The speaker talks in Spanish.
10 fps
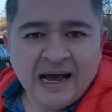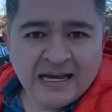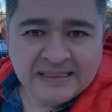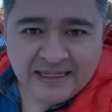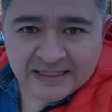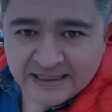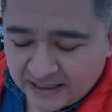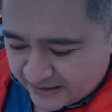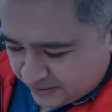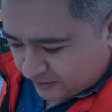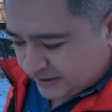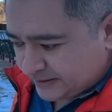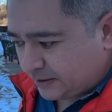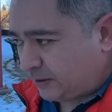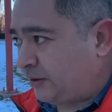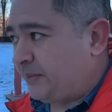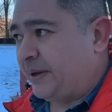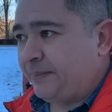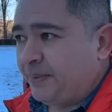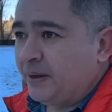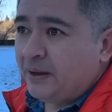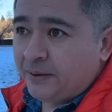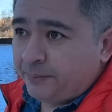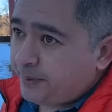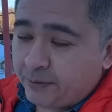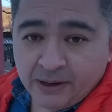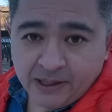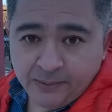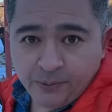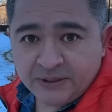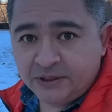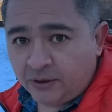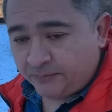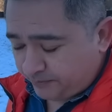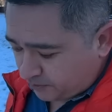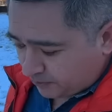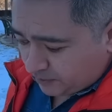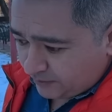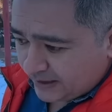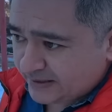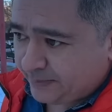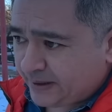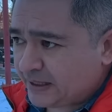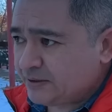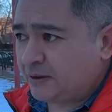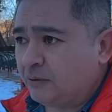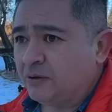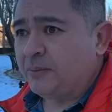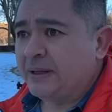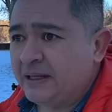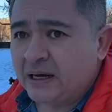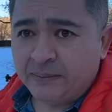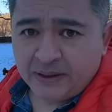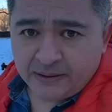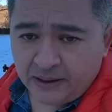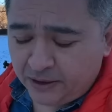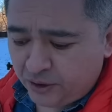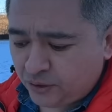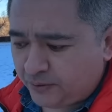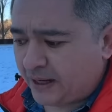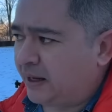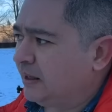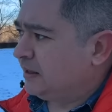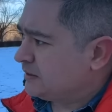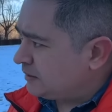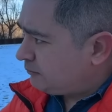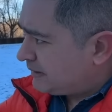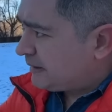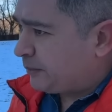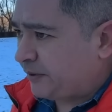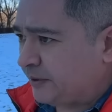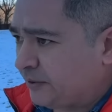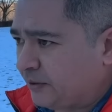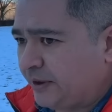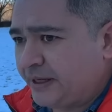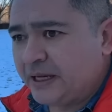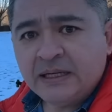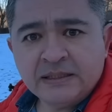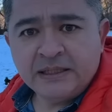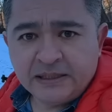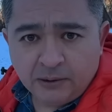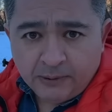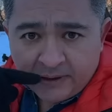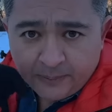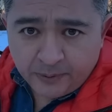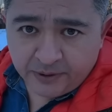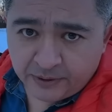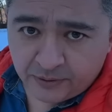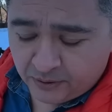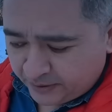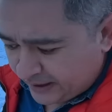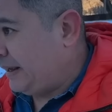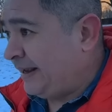Así están las cosas en Colombia. Pero aquí pues no. Cuando hay una separación automáticamente el niño va 50% con ella y 50% con él.